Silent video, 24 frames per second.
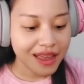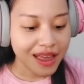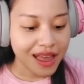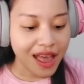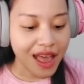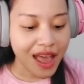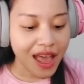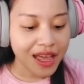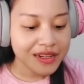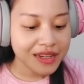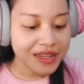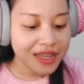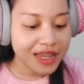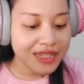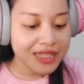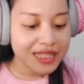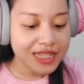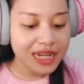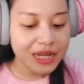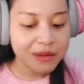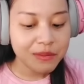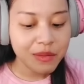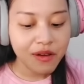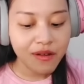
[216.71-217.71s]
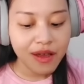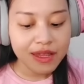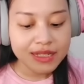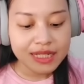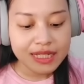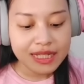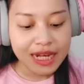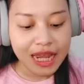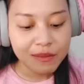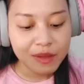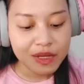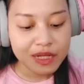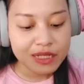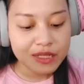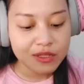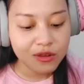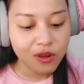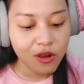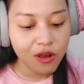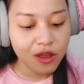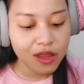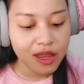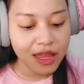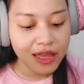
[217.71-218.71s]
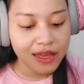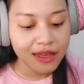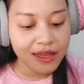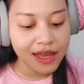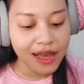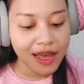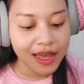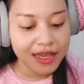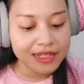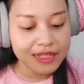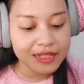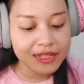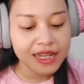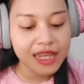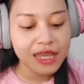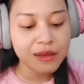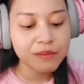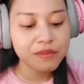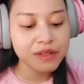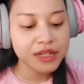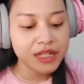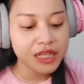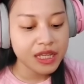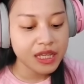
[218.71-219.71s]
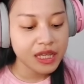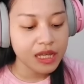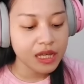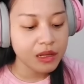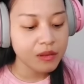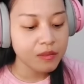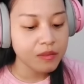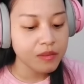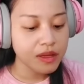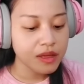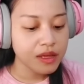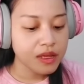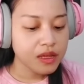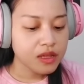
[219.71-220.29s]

Ada yang sering bawa slime ke sekolah guys, diem-diem.